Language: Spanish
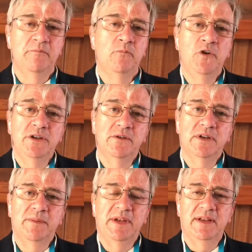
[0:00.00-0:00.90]
muy
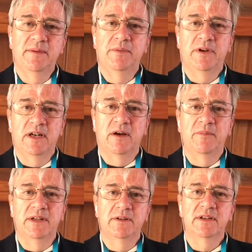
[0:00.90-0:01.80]
seguramente por el
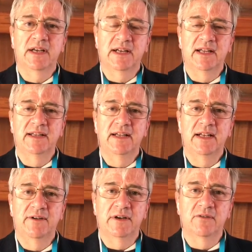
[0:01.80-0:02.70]
aumento tan grande de
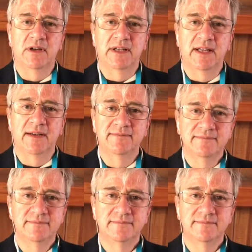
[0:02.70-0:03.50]
la virtualidad.